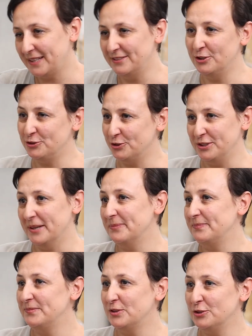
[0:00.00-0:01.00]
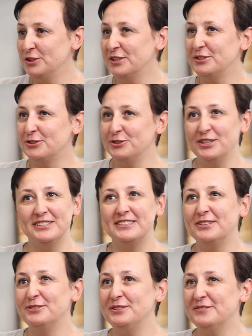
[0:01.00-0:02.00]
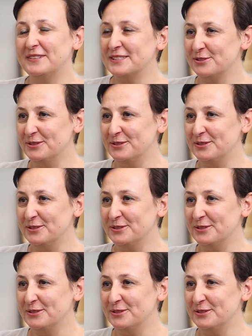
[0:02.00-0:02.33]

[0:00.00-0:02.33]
no to nie. To nie, Czyli nie, to nie ta oliwa z